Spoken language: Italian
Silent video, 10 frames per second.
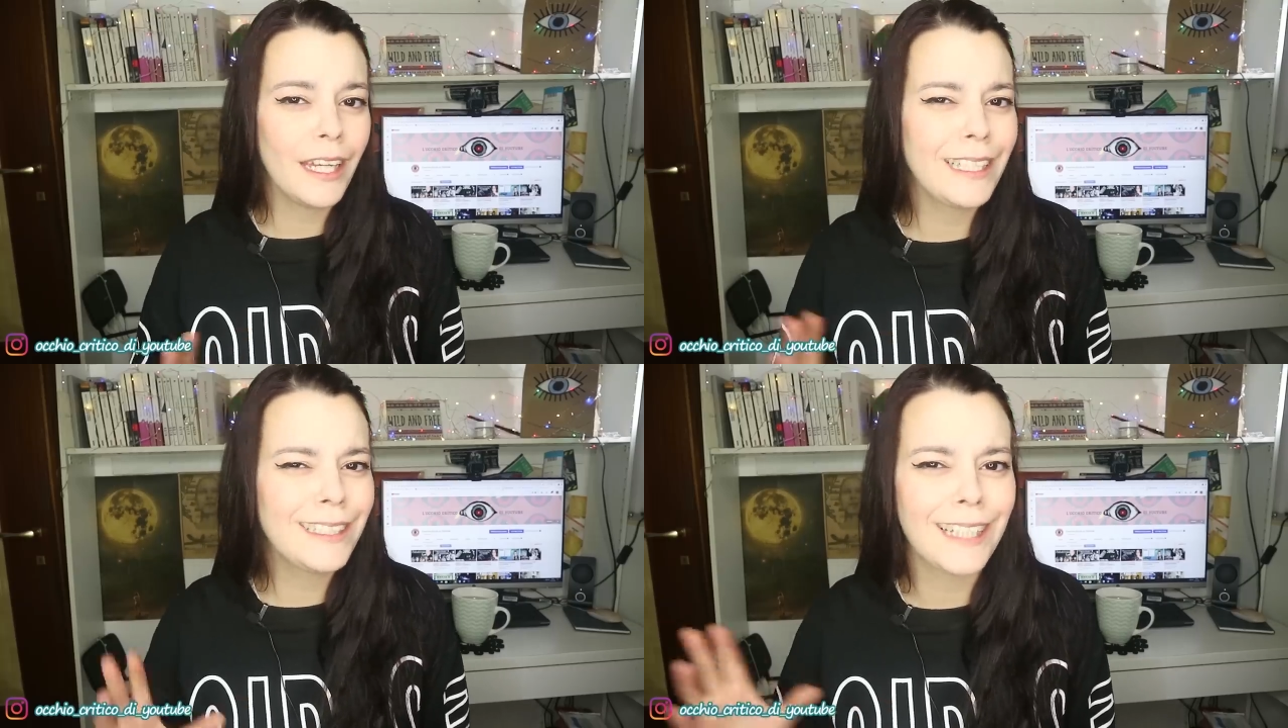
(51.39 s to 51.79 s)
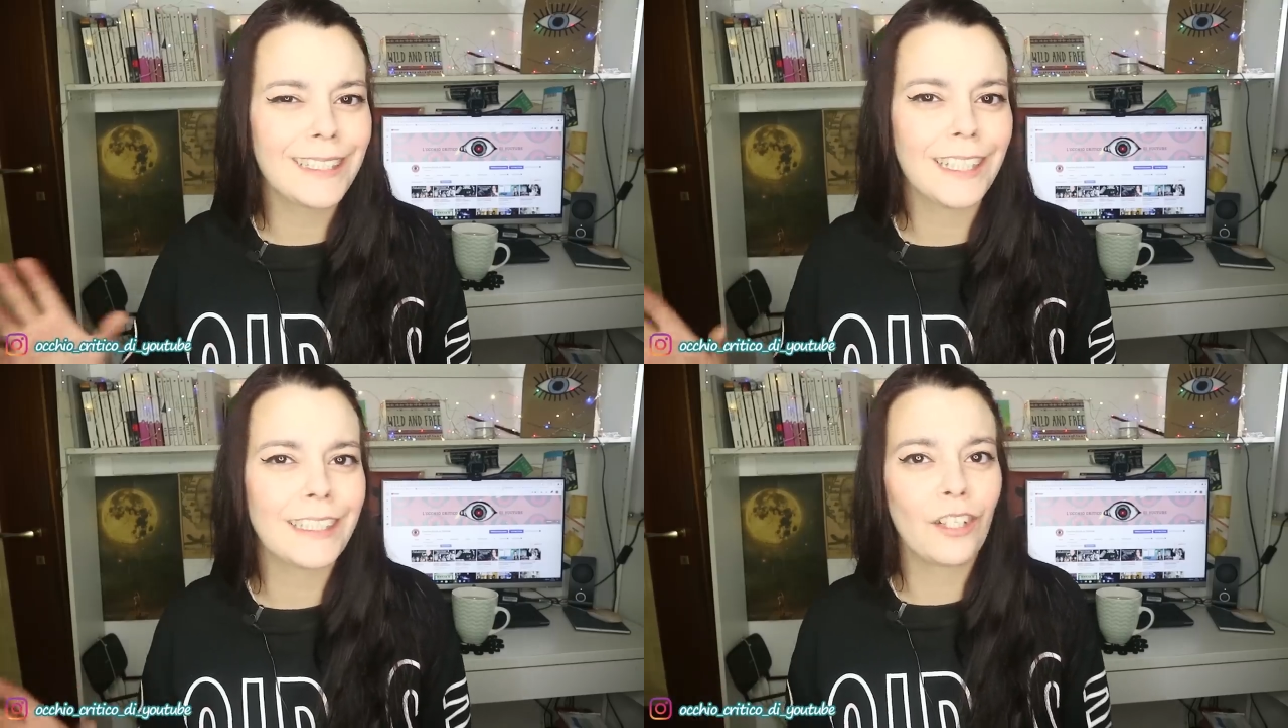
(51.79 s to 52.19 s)
e di
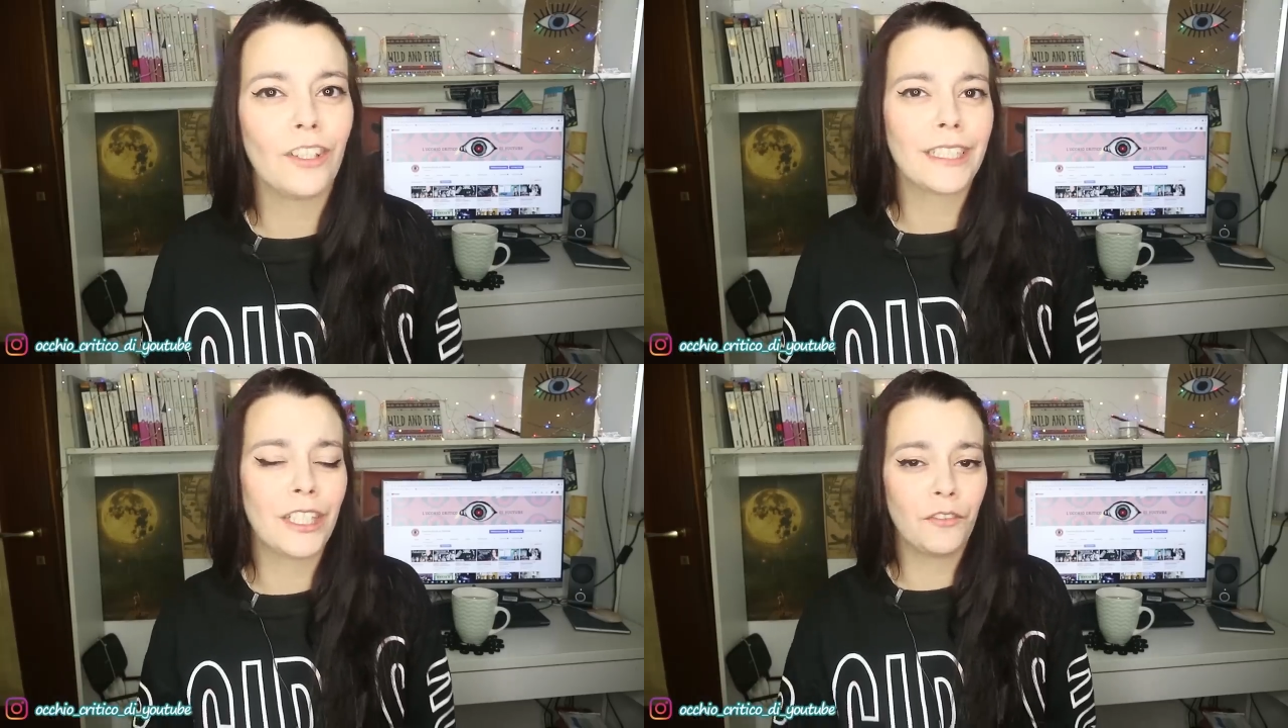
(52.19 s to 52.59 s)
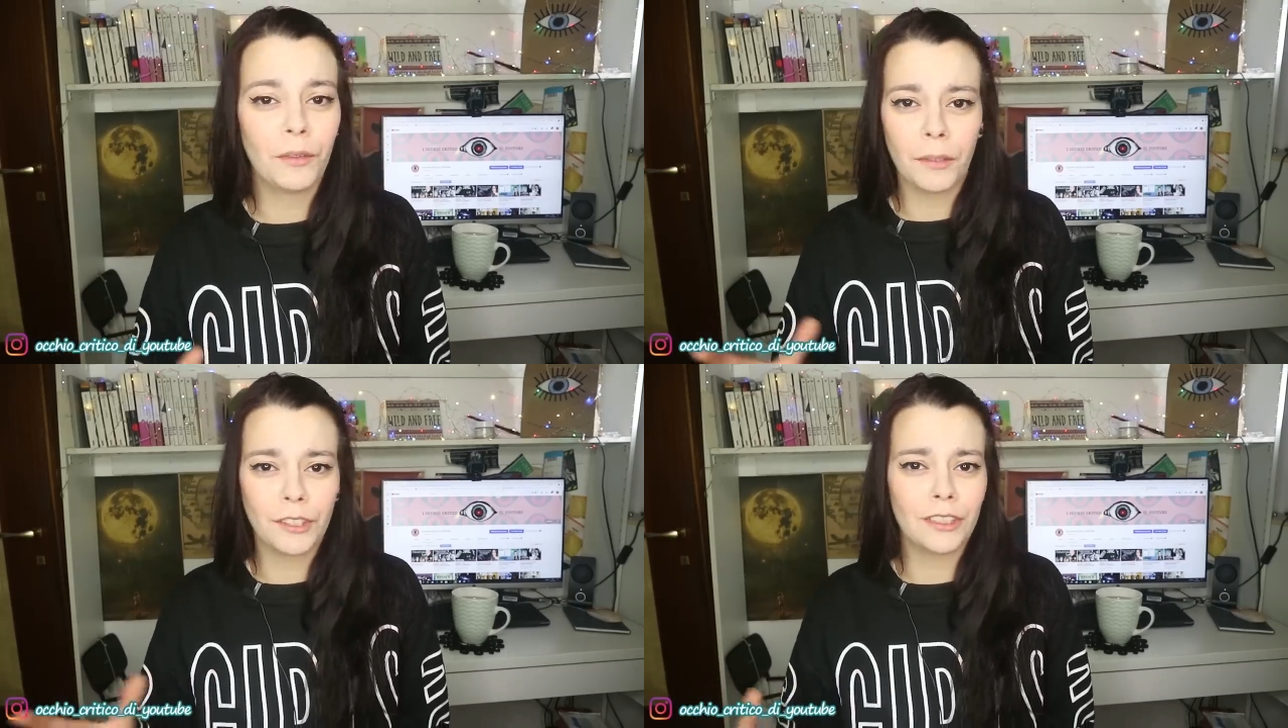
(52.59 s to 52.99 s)
tante altre cose che non
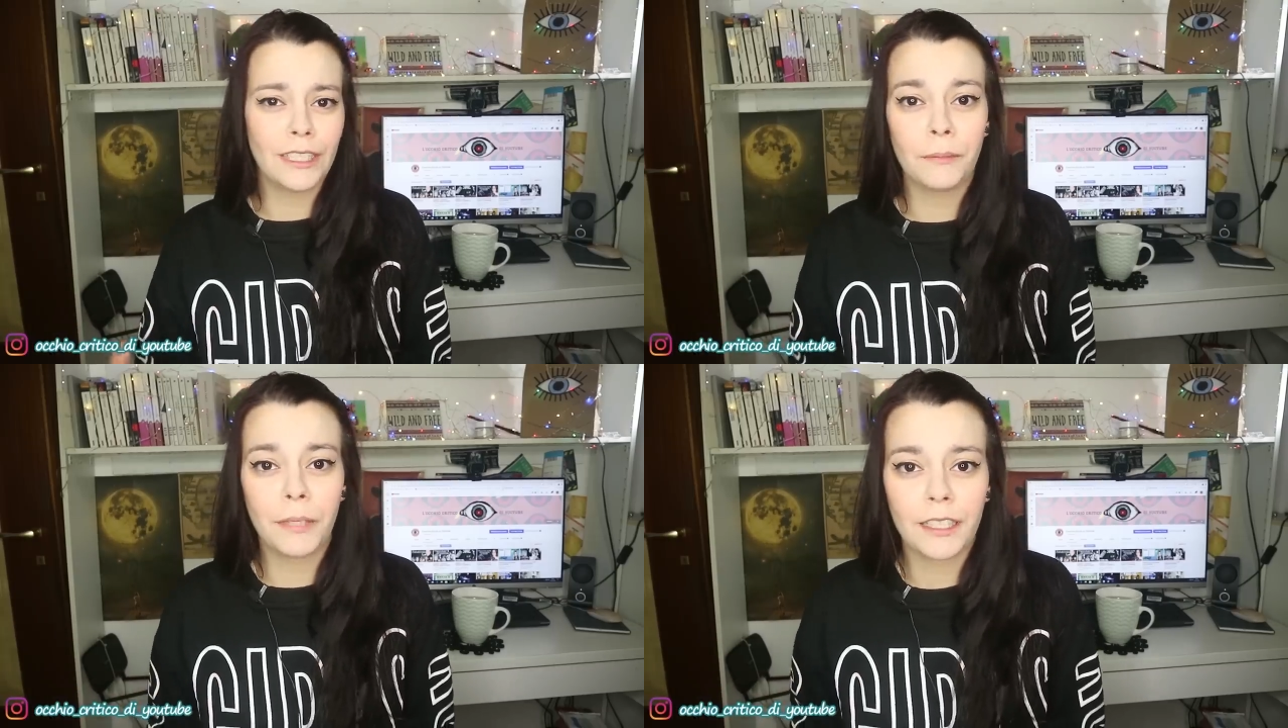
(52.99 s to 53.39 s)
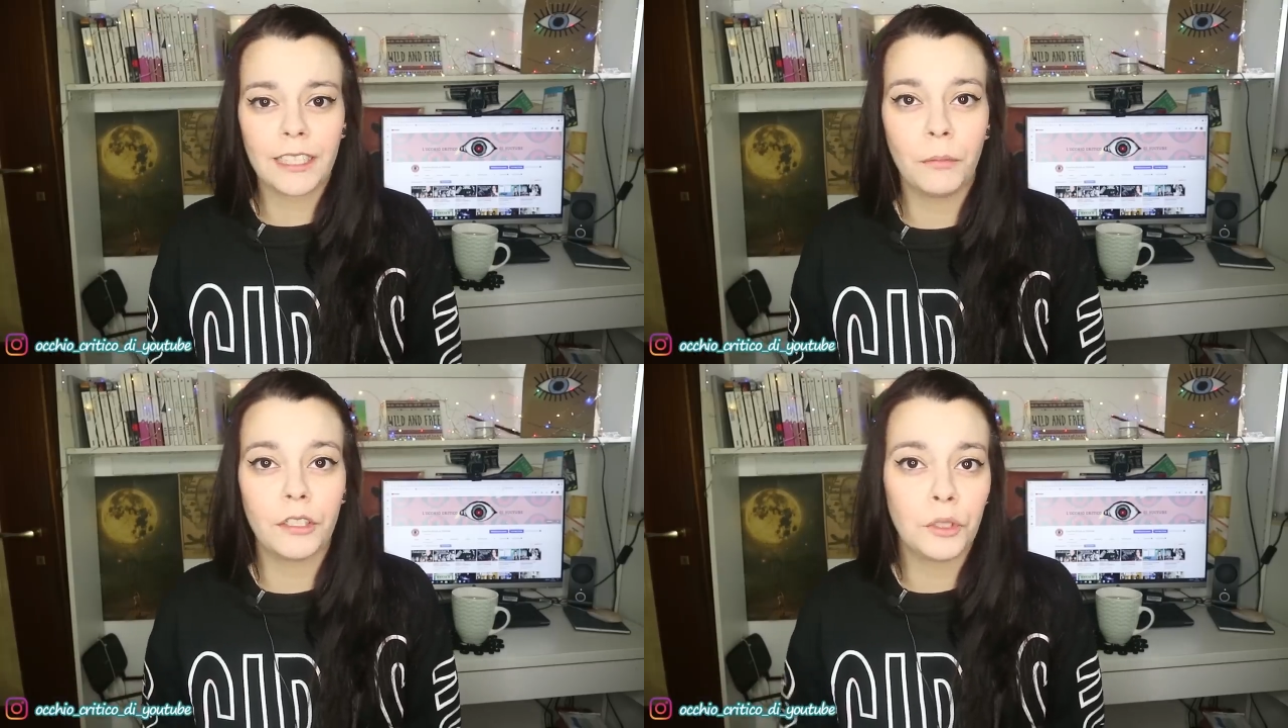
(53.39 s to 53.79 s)
vi posso dire perché
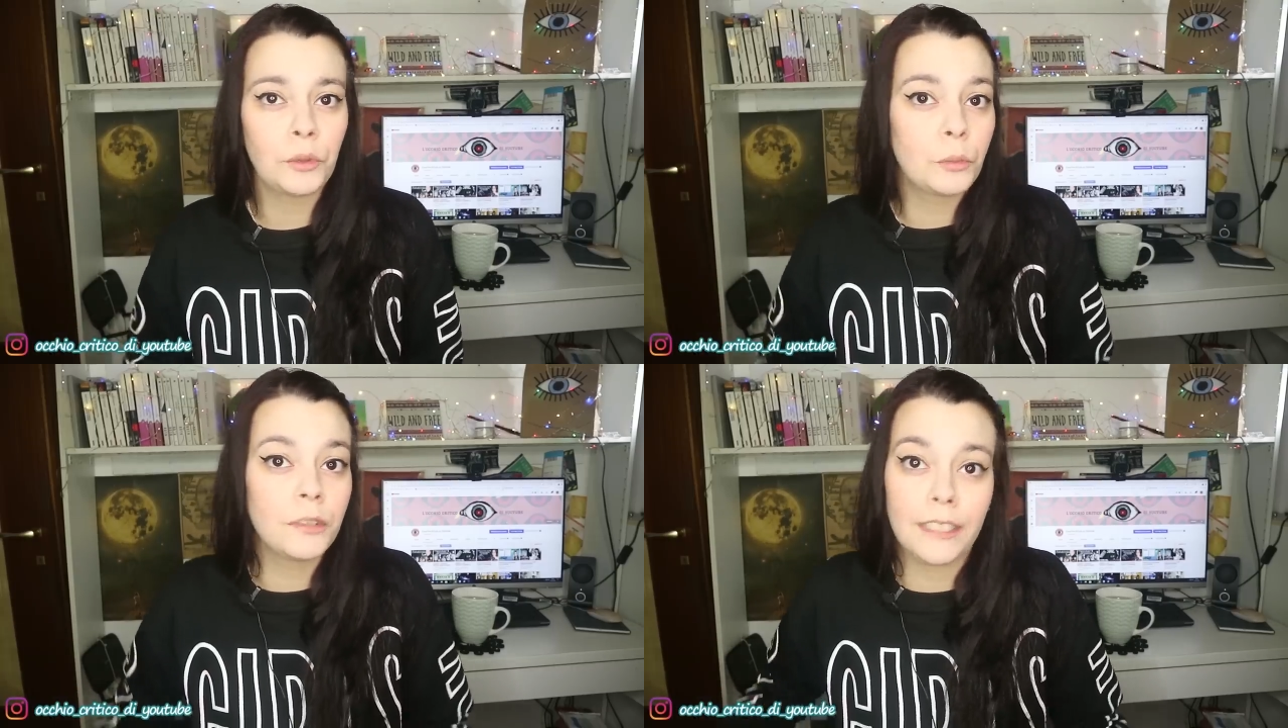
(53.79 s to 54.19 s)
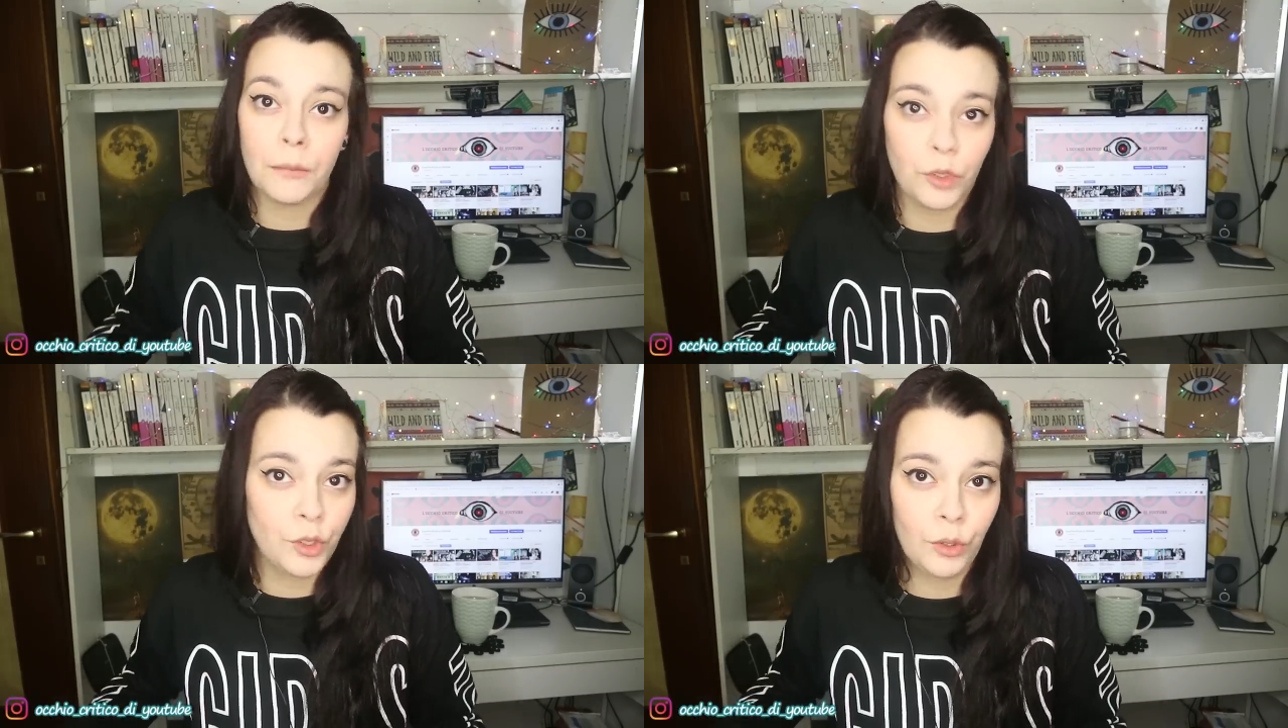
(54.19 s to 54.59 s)
altrimenti YouTube si
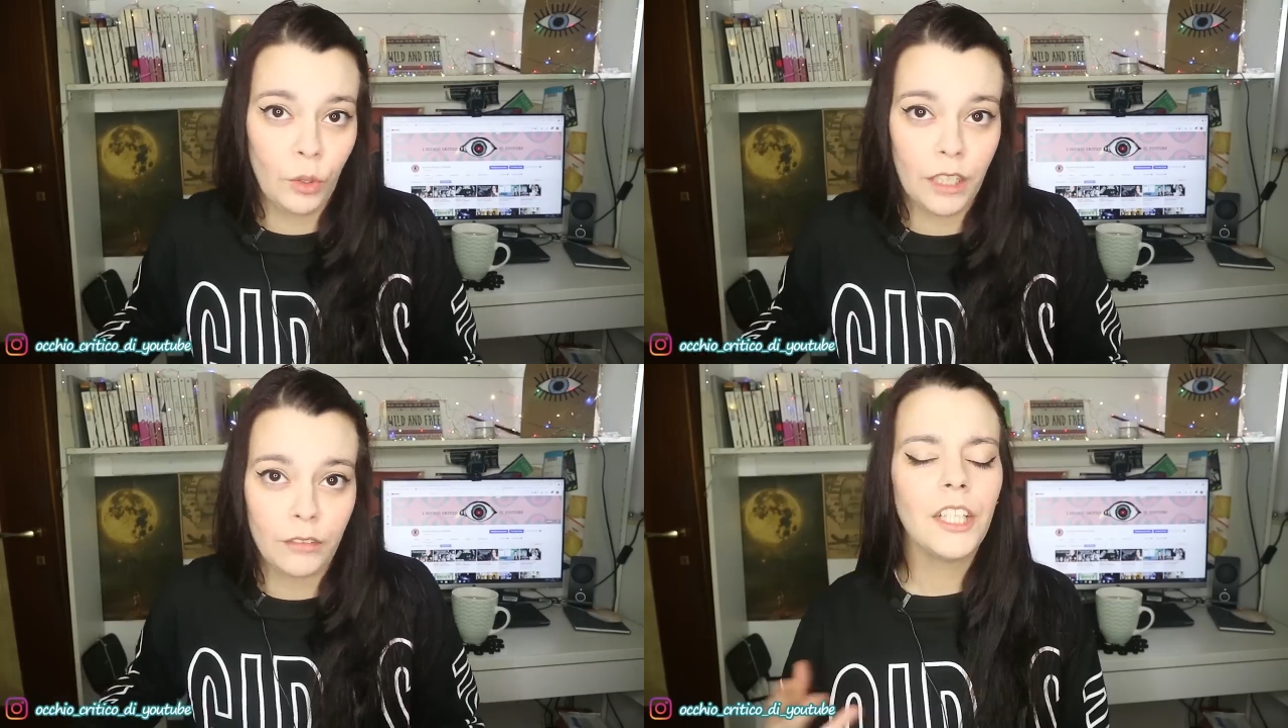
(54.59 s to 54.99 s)
emoziona.